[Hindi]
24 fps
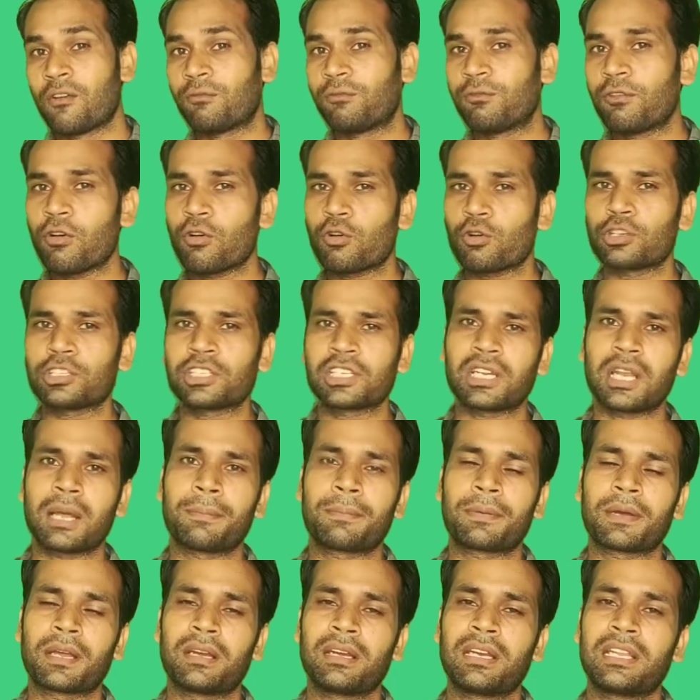वो क्वेश्चन आप
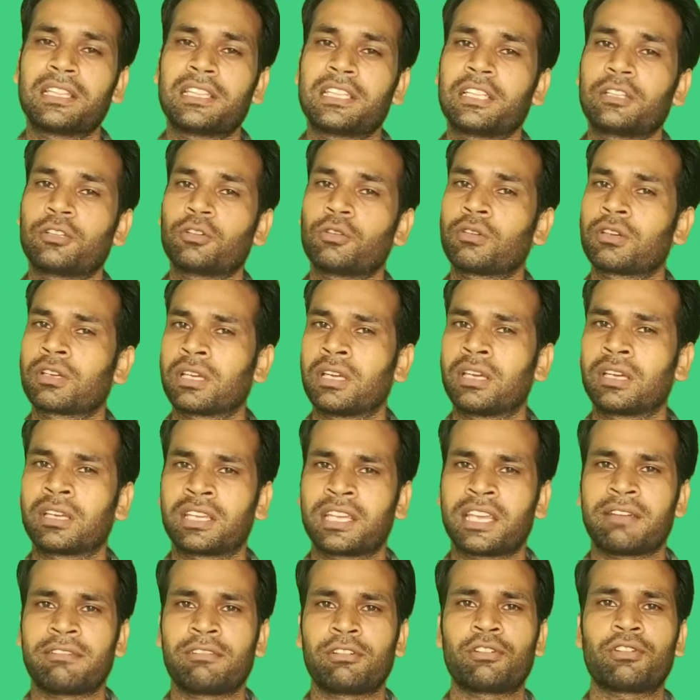कर लेते तो
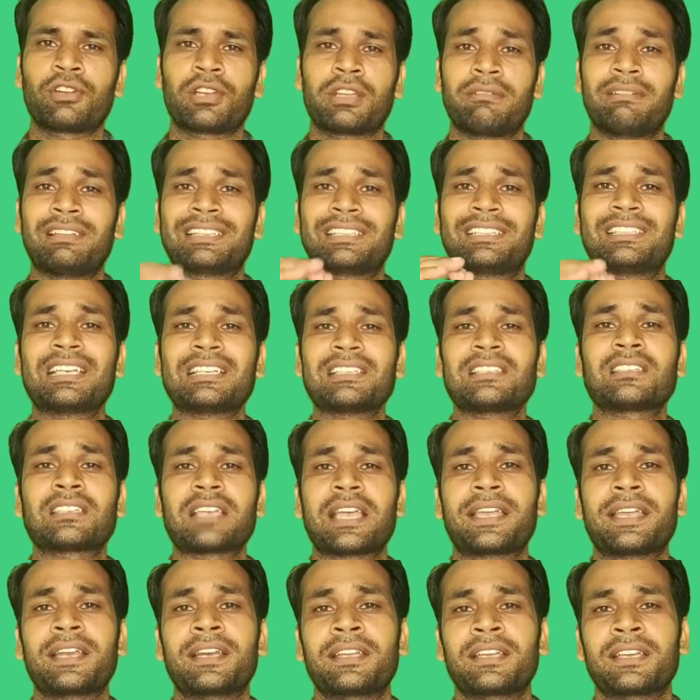केवल और केवल दस
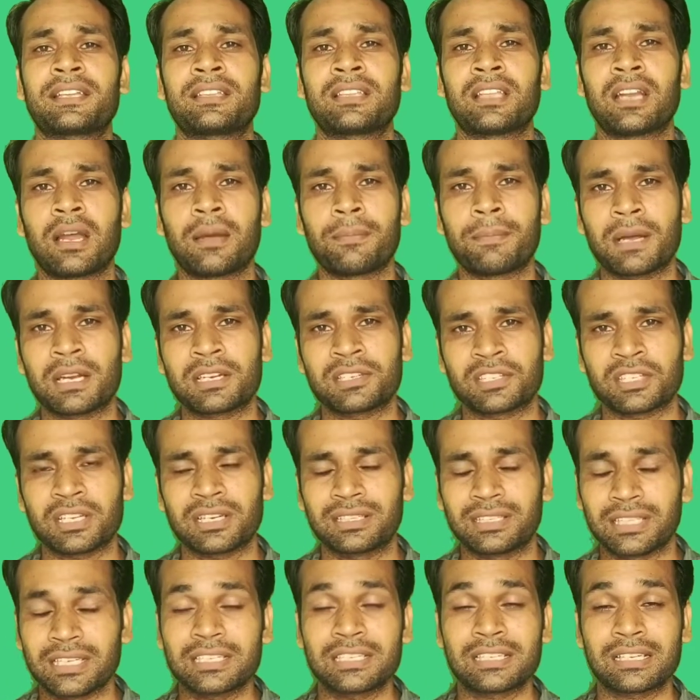सेकंड के अंदर आप आंसर
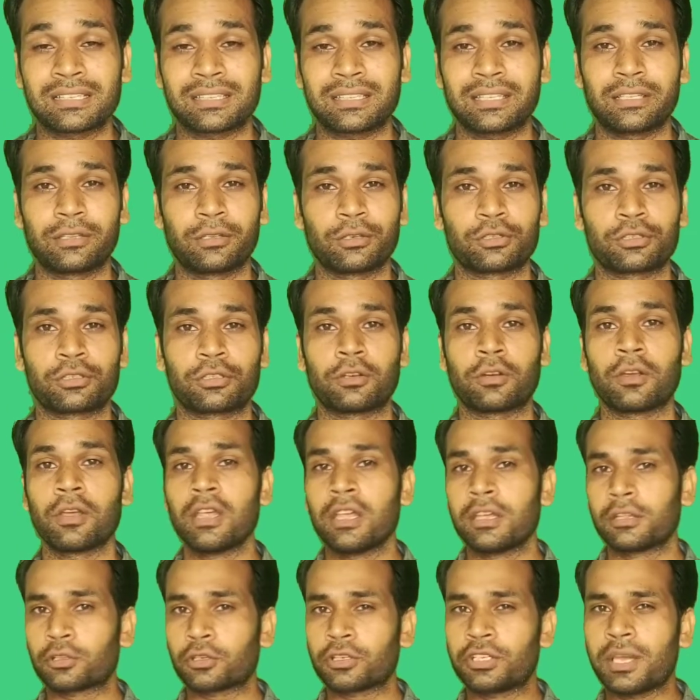दे सकते हैं दोस्तों
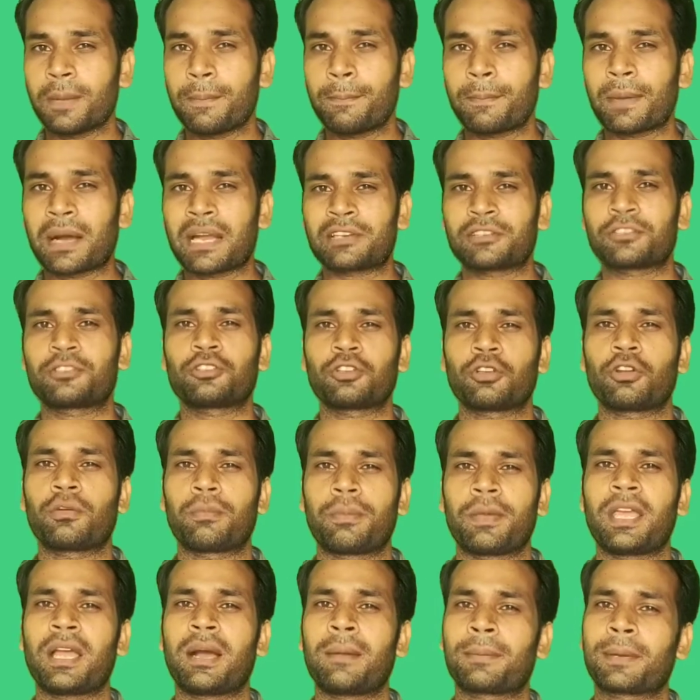तो ये पाँच सौ
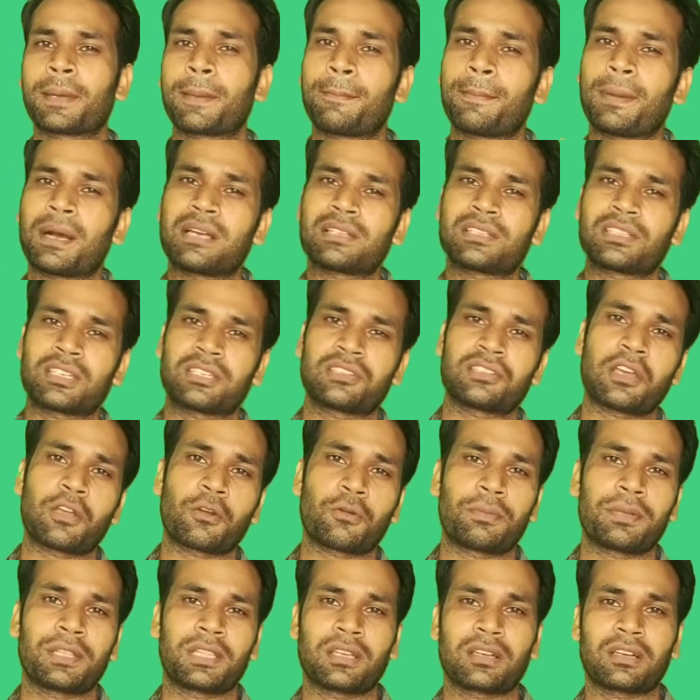रुपये आपके पाँच हज़ार
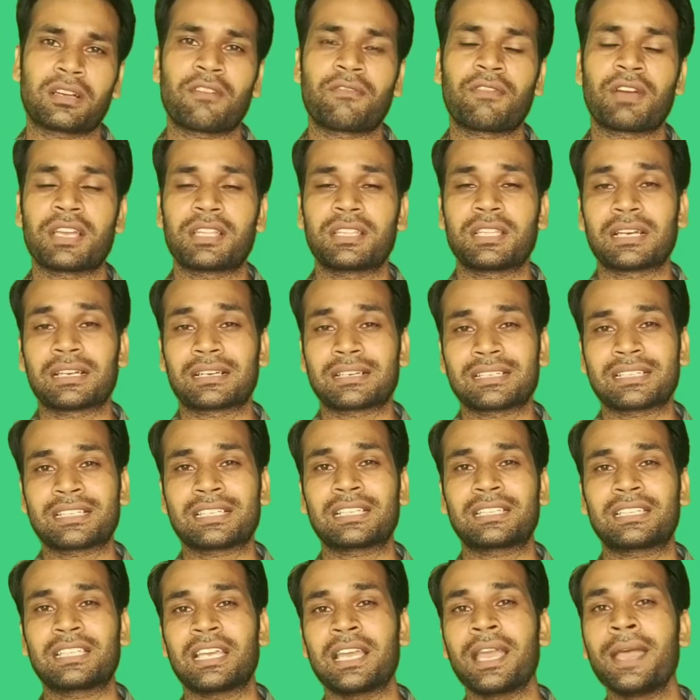रुपये तक का फ़ायदा कर
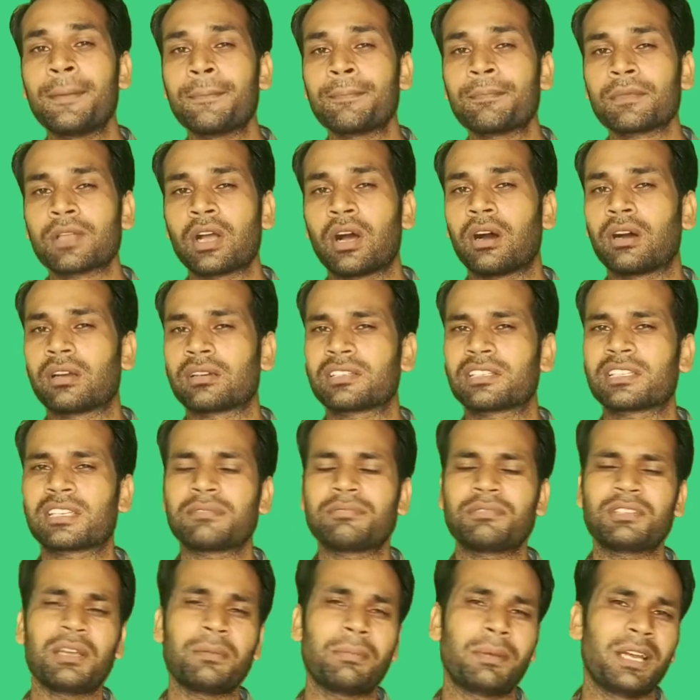सकते हैं और
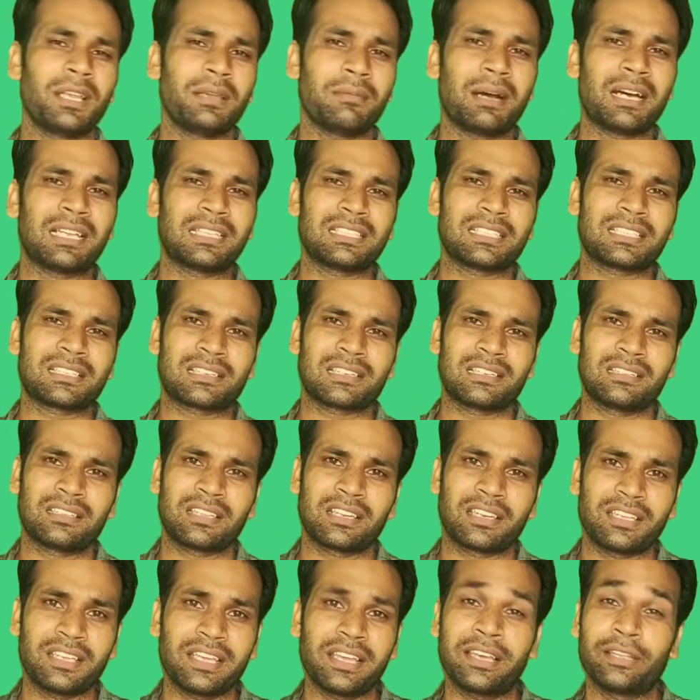सबसे बड़ी बात इसके अंदर
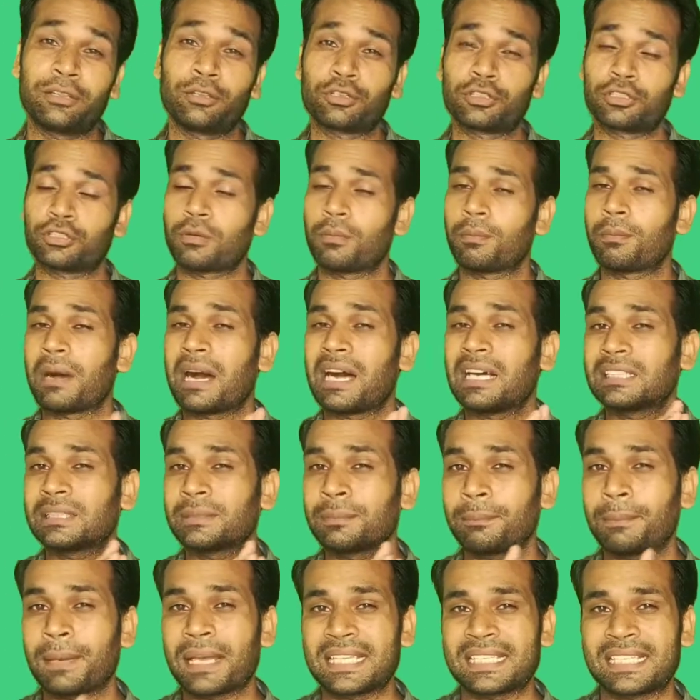ये है दोस्तों बात
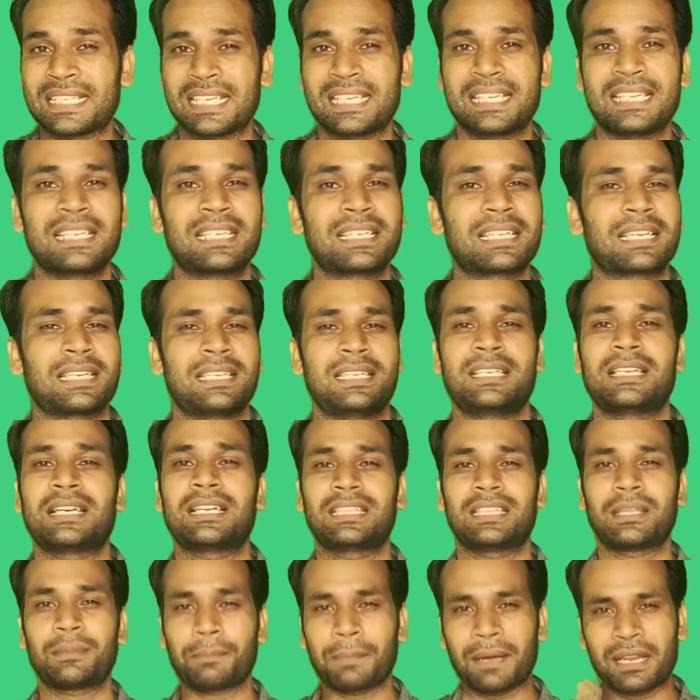पैसे की नहीं
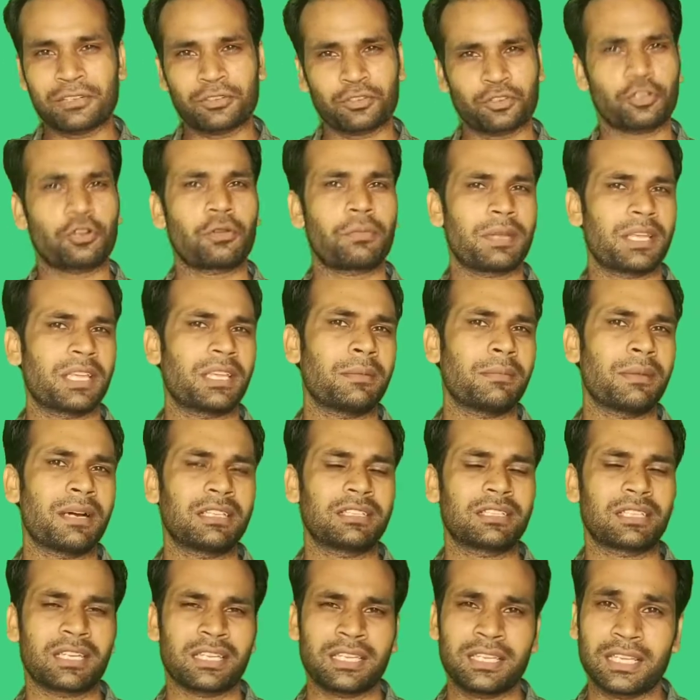आती पाँच सौ की बात
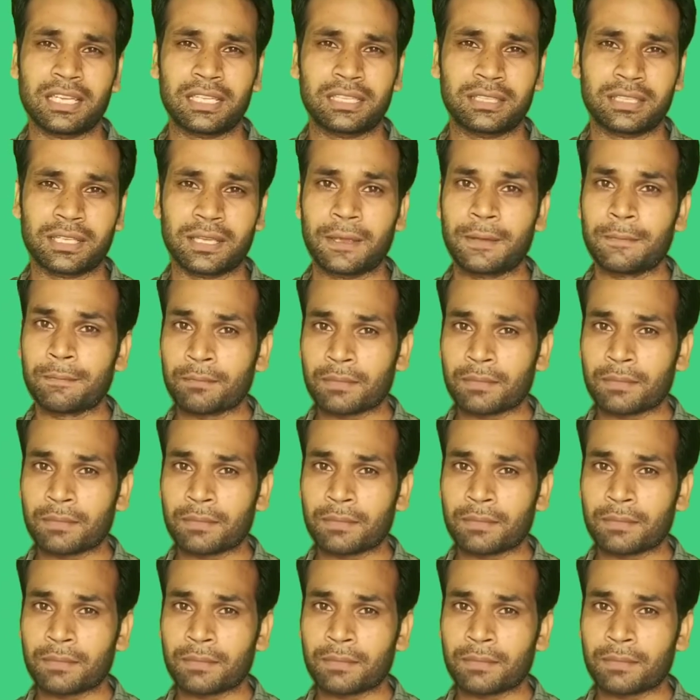नहीं आती